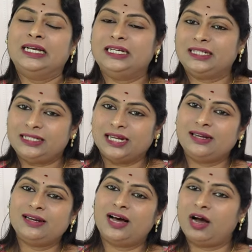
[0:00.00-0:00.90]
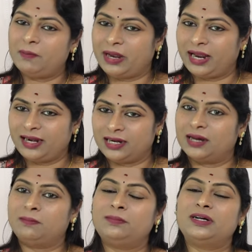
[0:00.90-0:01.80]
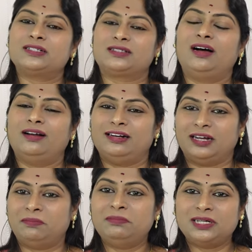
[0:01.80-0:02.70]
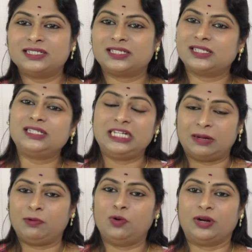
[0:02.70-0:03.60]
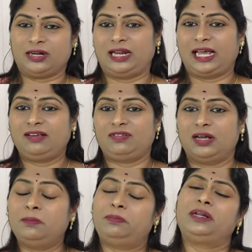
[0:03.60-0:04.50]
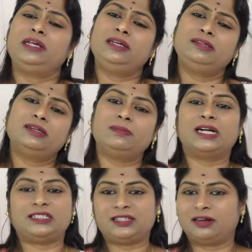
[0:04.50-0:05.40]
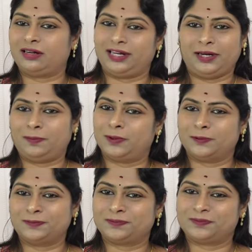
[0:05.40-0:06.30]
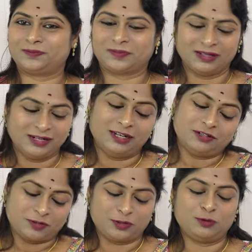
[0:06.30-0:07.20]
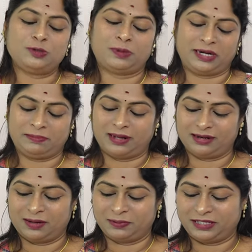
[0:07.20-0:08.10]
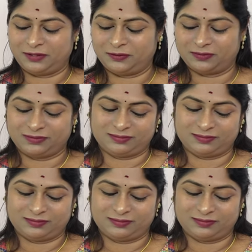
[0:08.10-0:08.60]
இது எல்லாமே நம்பர்ஸ் தான் நம்பர்ஸ் நம்மளோட லைஃப்ல பெரிய மேஜிக்கை கிரியேட் பண்ணும் ஸோ யூஸ் பண்ணி பாருங்க அப்போ தெரியும்